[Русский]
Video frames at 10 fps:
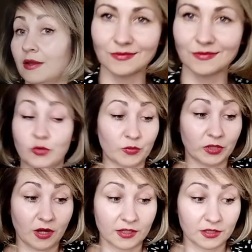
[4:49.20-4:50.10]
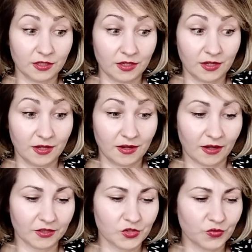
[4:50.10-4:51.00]
В общем, это Cartier,
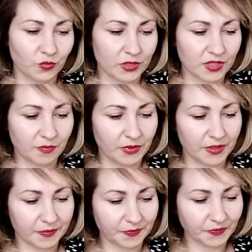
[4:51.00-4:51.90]
а, ничего себе.